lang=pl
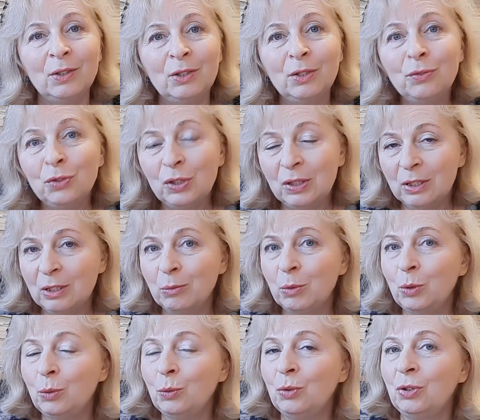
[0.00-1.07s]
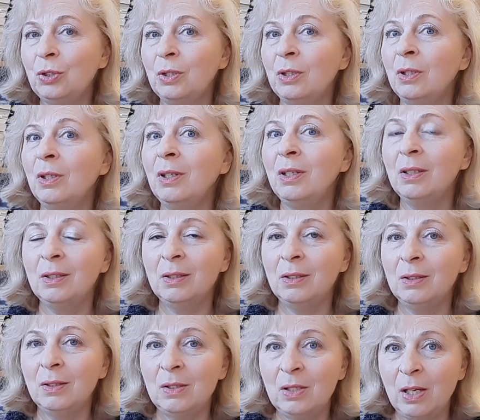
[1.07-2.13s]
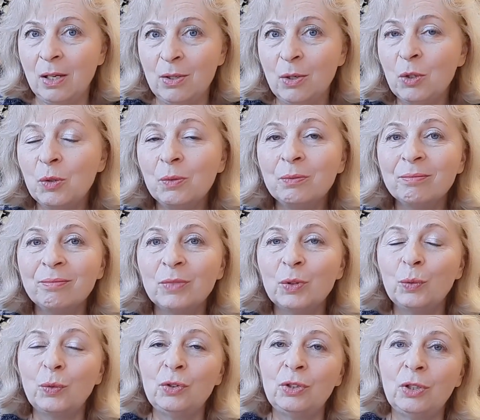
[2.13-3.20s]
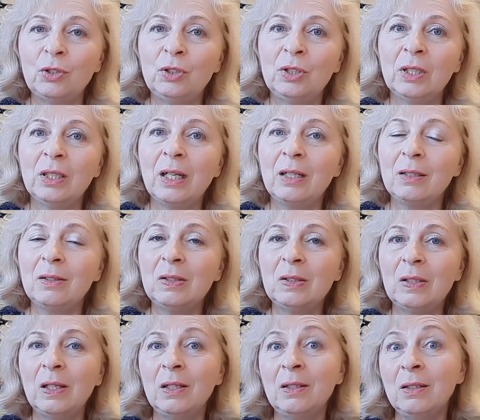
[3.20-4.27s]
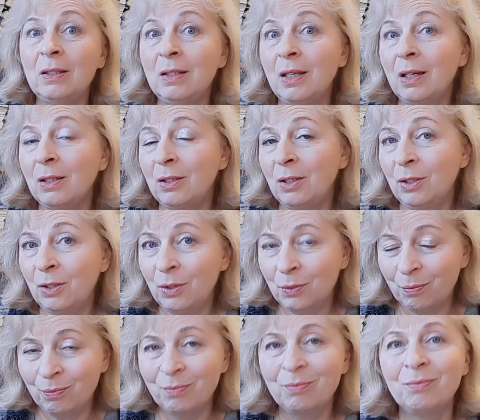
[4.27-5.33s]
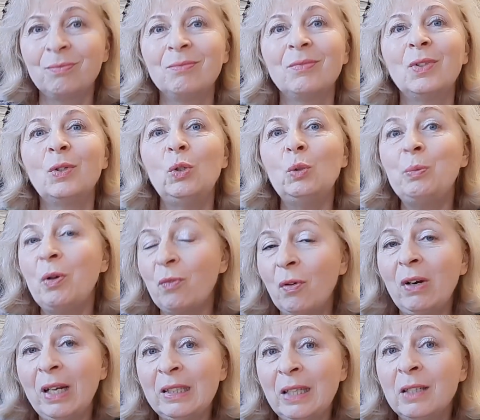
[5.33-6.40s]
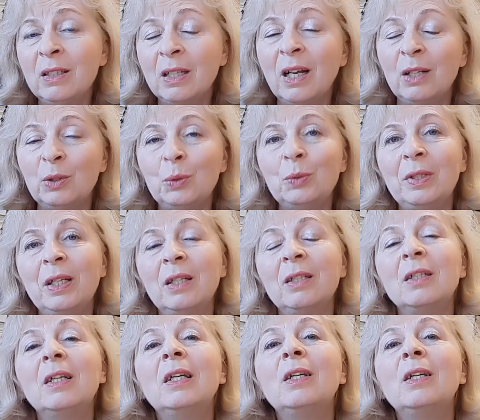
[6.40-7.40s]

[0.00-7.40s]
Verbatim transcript: tym wszystkim, którzy cenią twórczość Gerritsen, jak i lubią w ogóle ten gatunek